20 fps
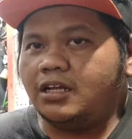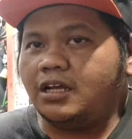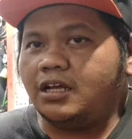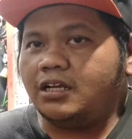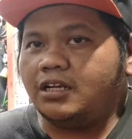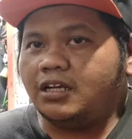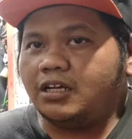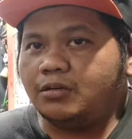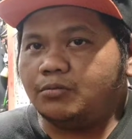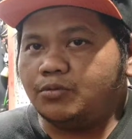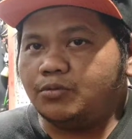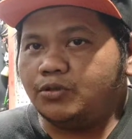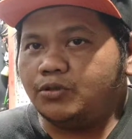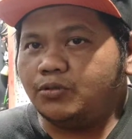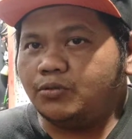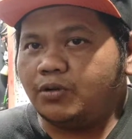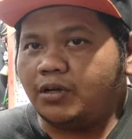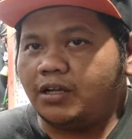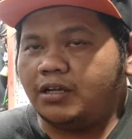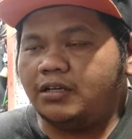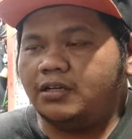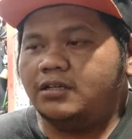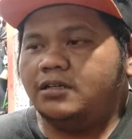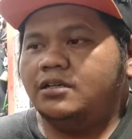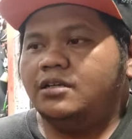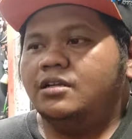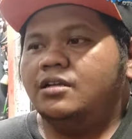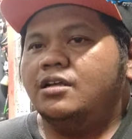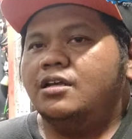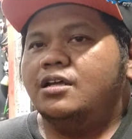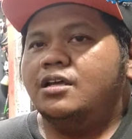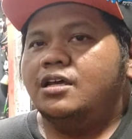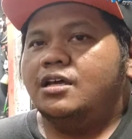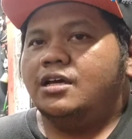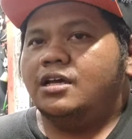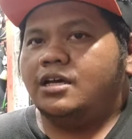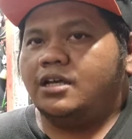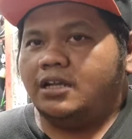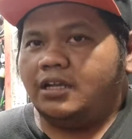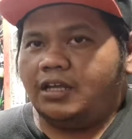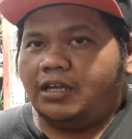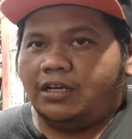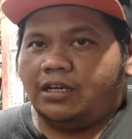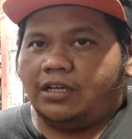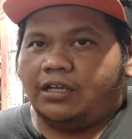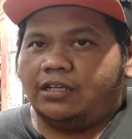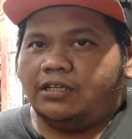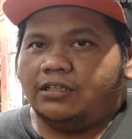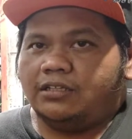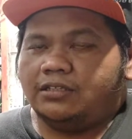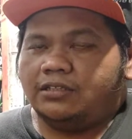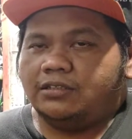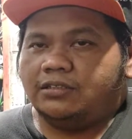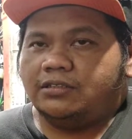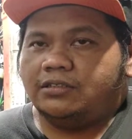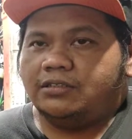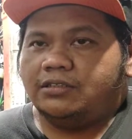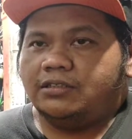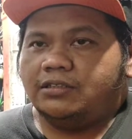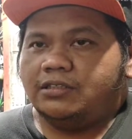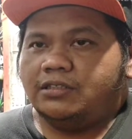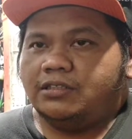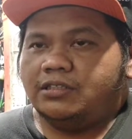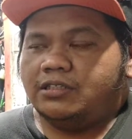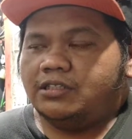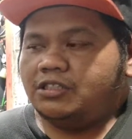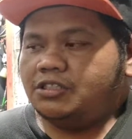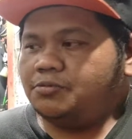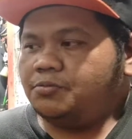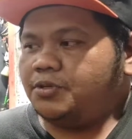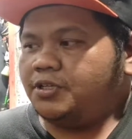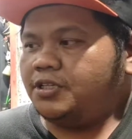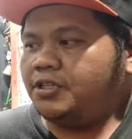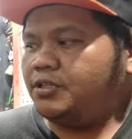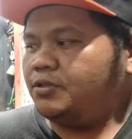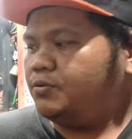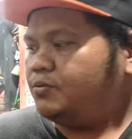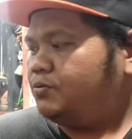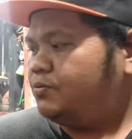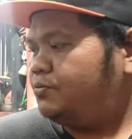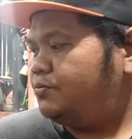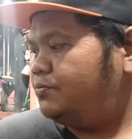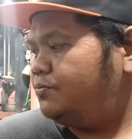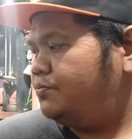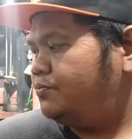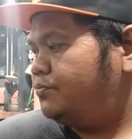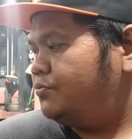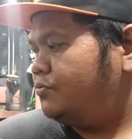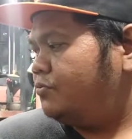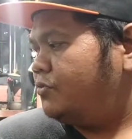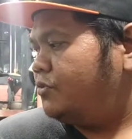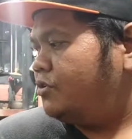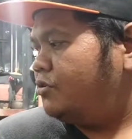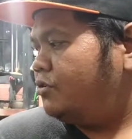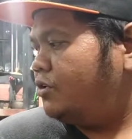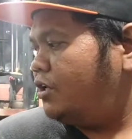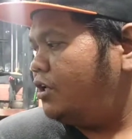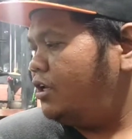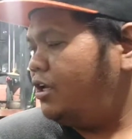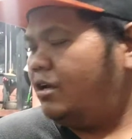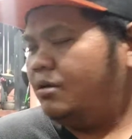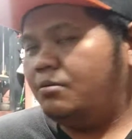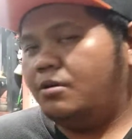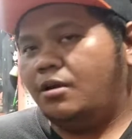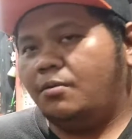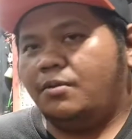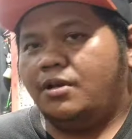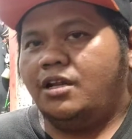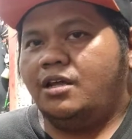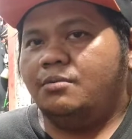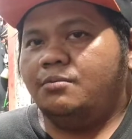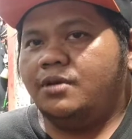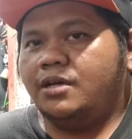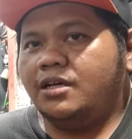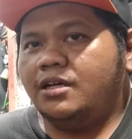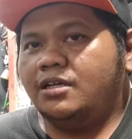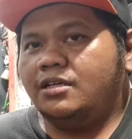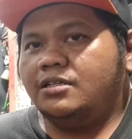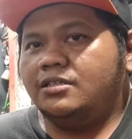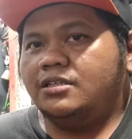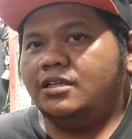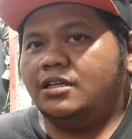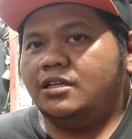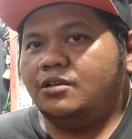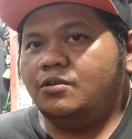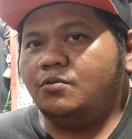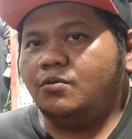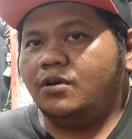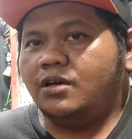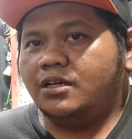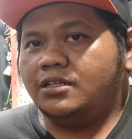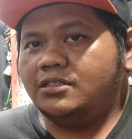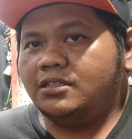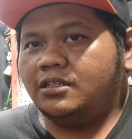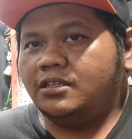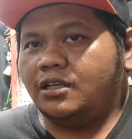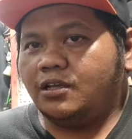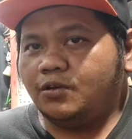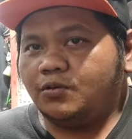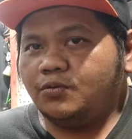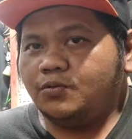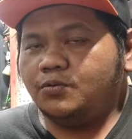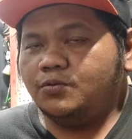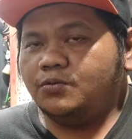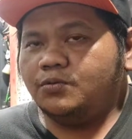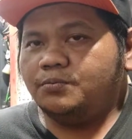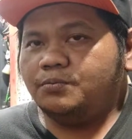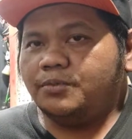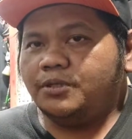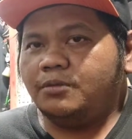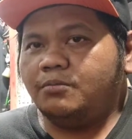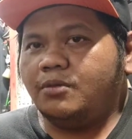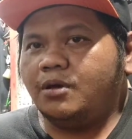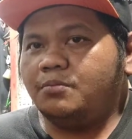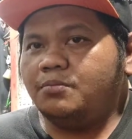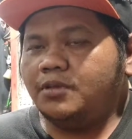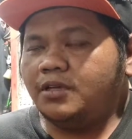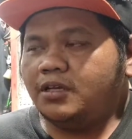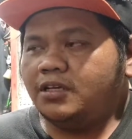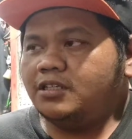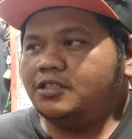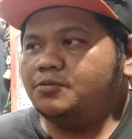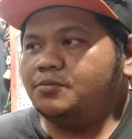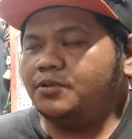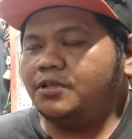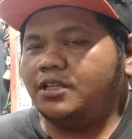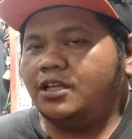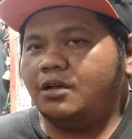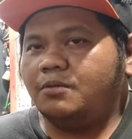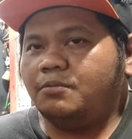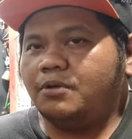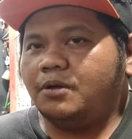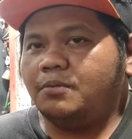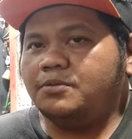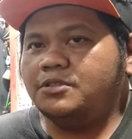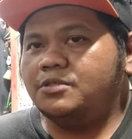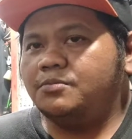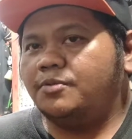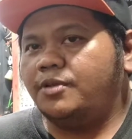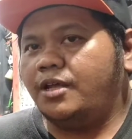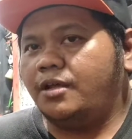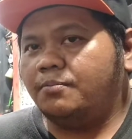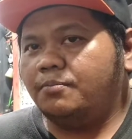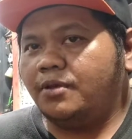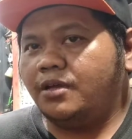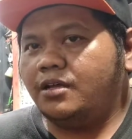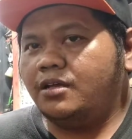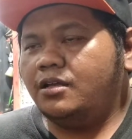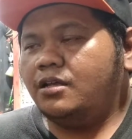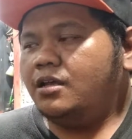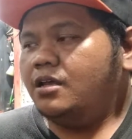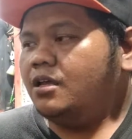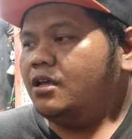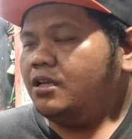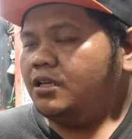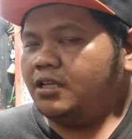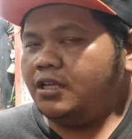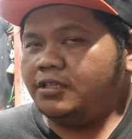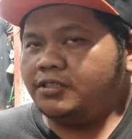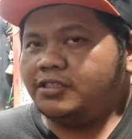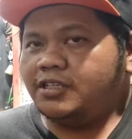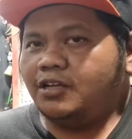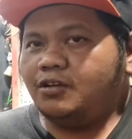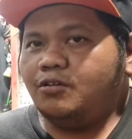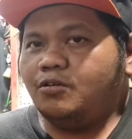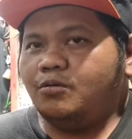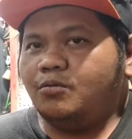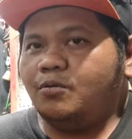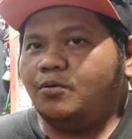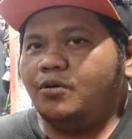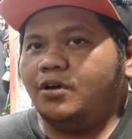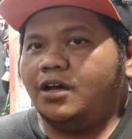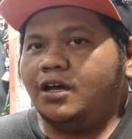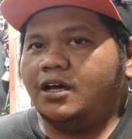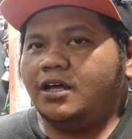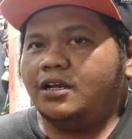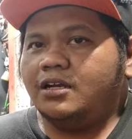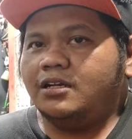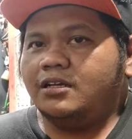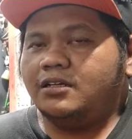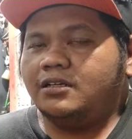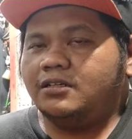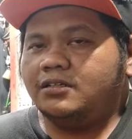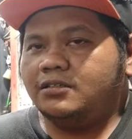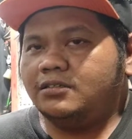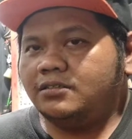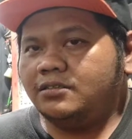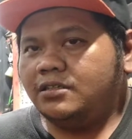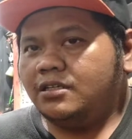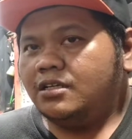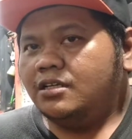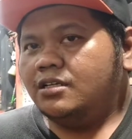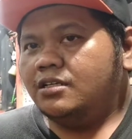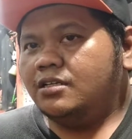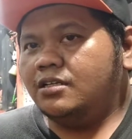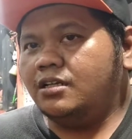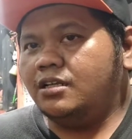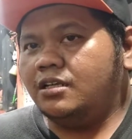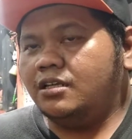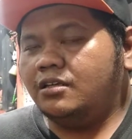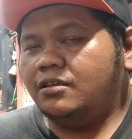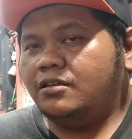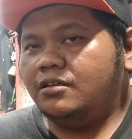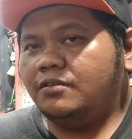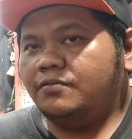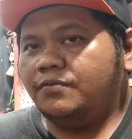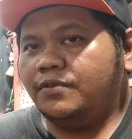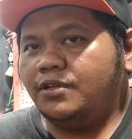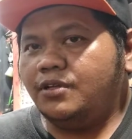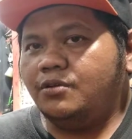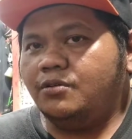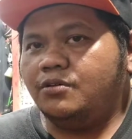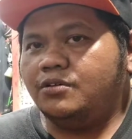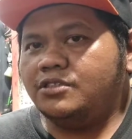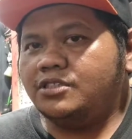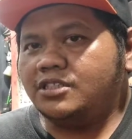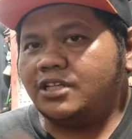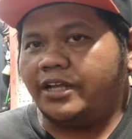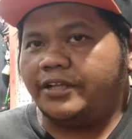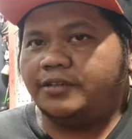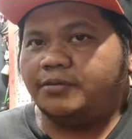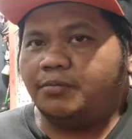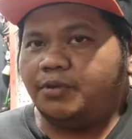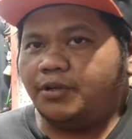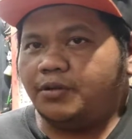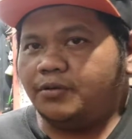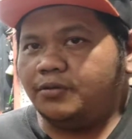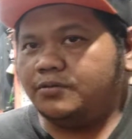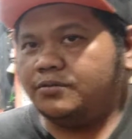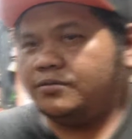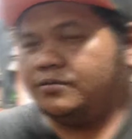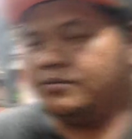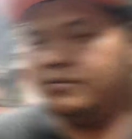dengan kebutuhan hariannya seperti itu oke nggak berlama-lama jadi gue kasih tahu penyebabnya seperti apa seperti apa yang setelah gue bongkar di video slide berikut